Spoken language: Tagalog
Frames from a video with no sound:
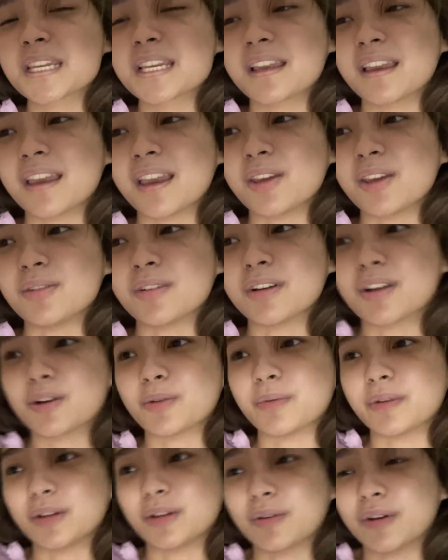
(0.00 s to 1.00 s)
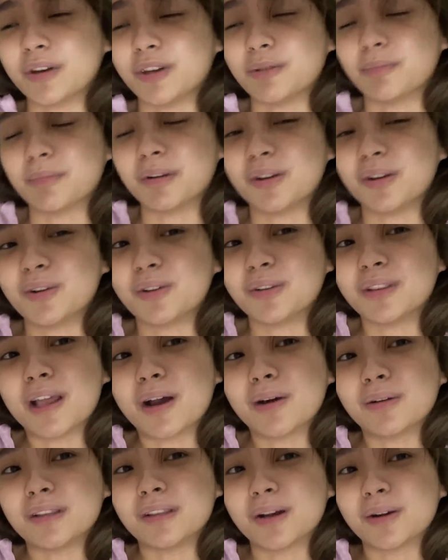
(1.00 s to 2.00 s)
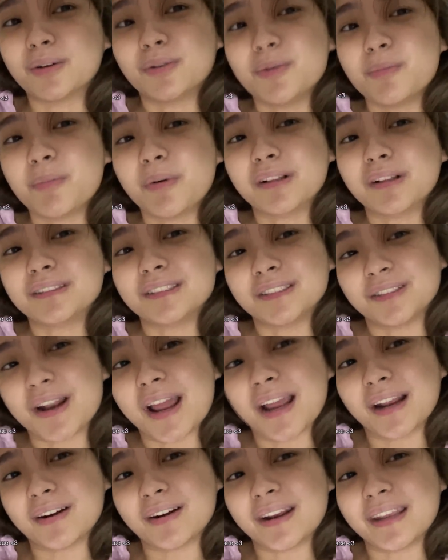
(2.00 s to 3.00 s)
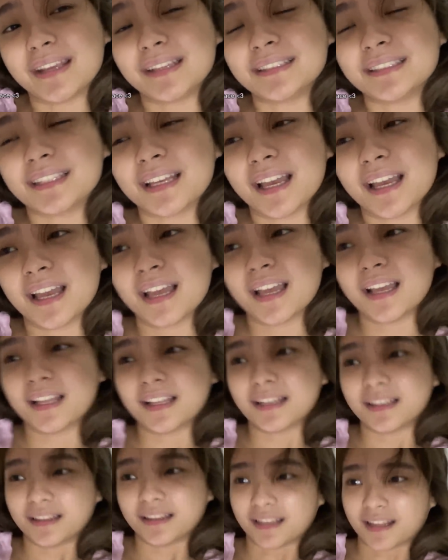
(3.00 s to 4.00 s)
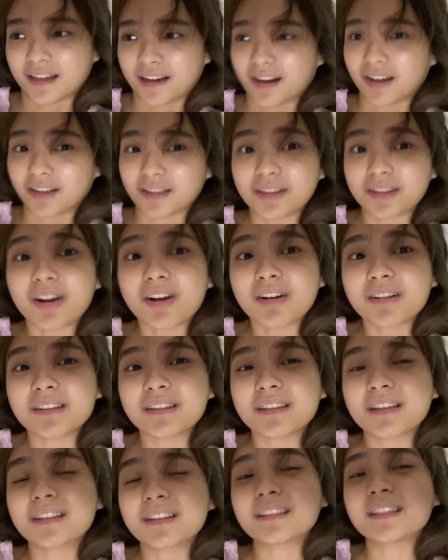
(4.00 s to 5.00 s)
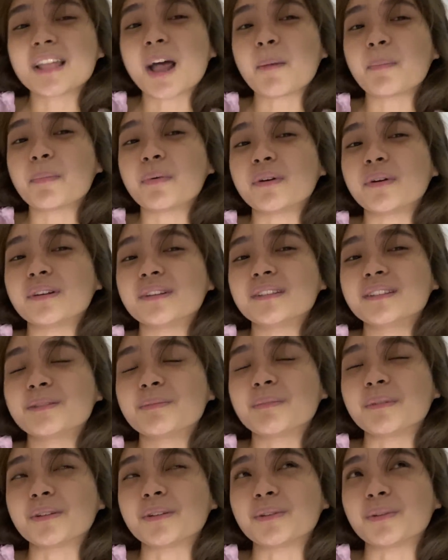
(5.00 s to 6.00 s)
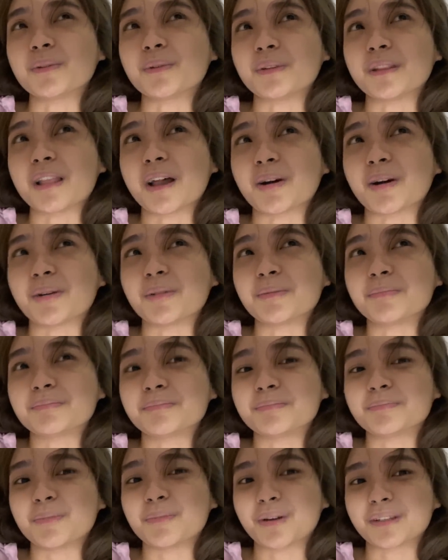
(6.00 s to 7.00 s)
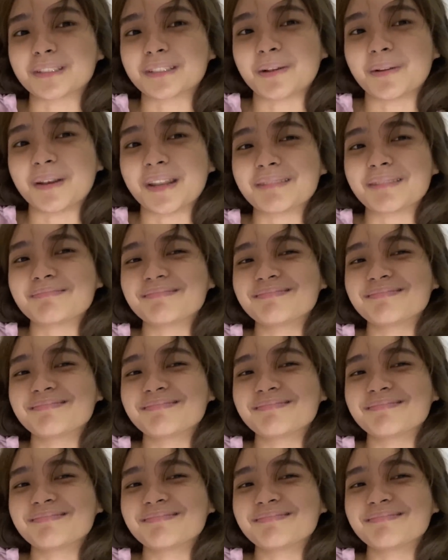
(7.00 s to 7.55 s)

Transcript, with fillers: Kaya yun ang gagawin ko ngayon. Manonood na ako ng RuPaul's Drag Race, ng Untucked. Tapos, matutulog na ako. Bukas na ulit.